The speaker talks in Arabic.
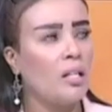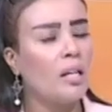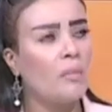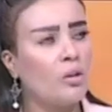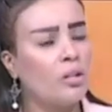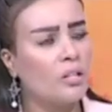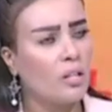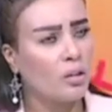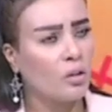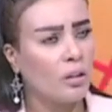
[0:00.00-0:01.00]
نيجي لبرج
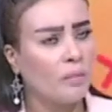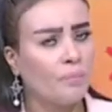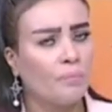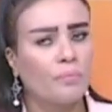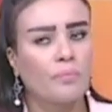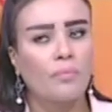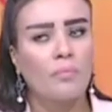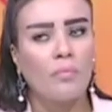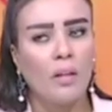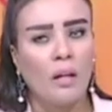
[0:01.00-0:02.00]
السرطان
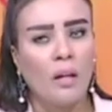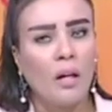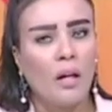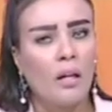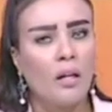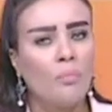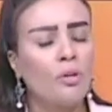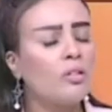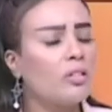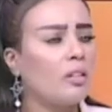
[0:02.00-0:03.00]
آه،
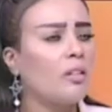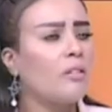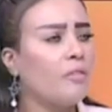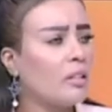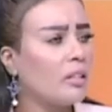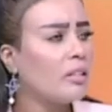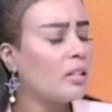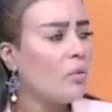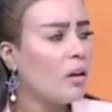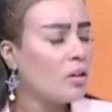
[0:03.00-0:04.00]
برج السرطان الفتره دي
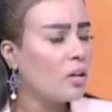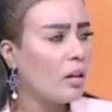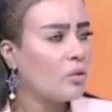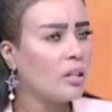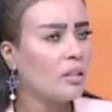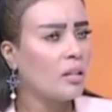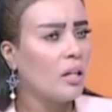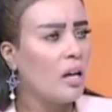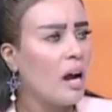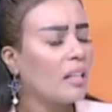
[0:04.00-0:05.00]
سواء راجل او ست
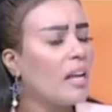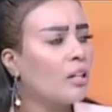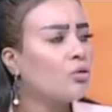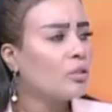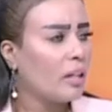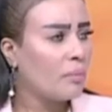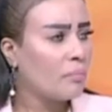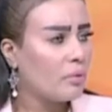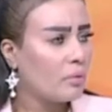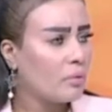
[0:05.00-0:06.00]
هتلاقي عنده
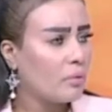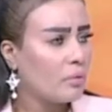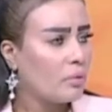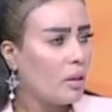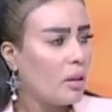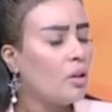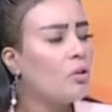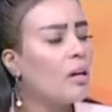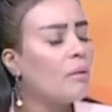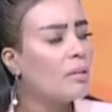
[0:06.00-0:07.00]
اكتئاب
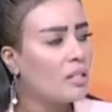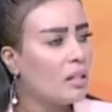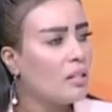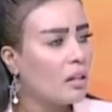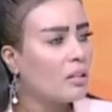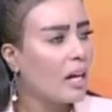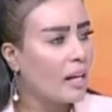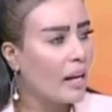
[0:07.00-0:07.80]
لان هو كان مستني رد